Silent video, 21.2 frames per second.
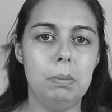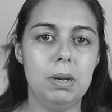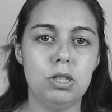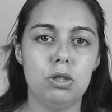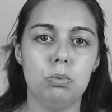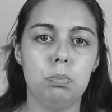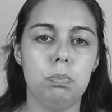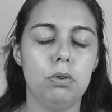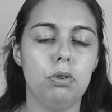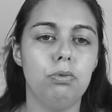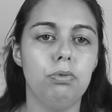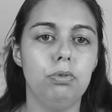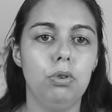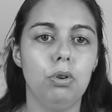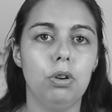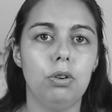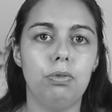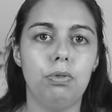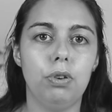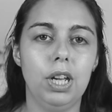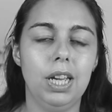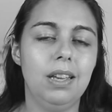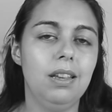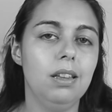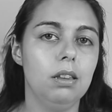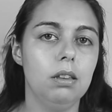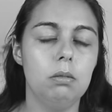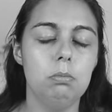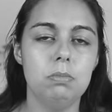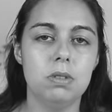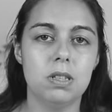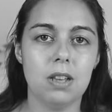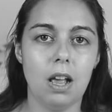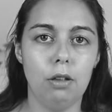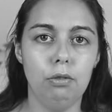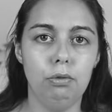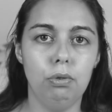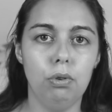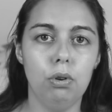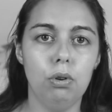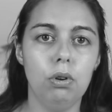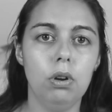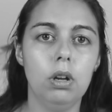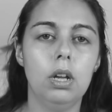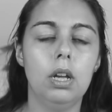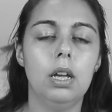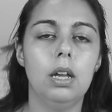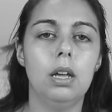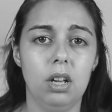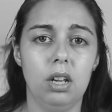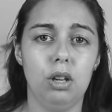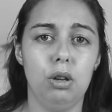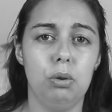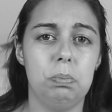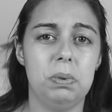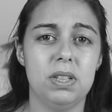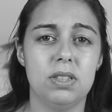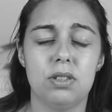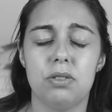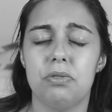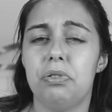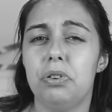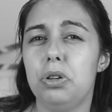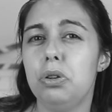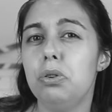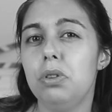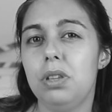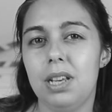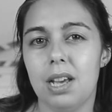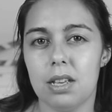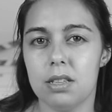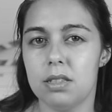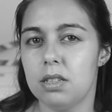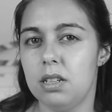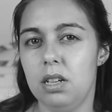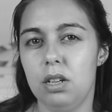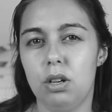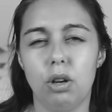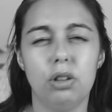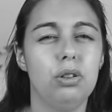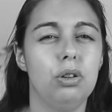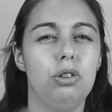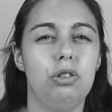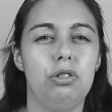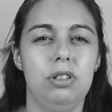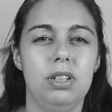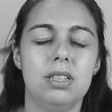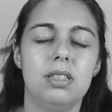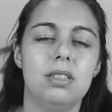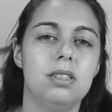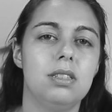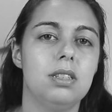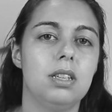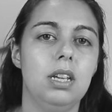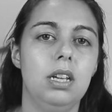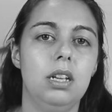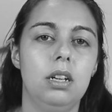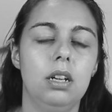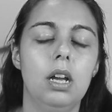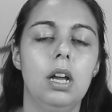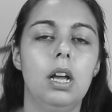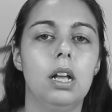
Mas o provedor foi aquilo que me salvou. Eu penso que foi no dia a seguir ou dois dias a seguir,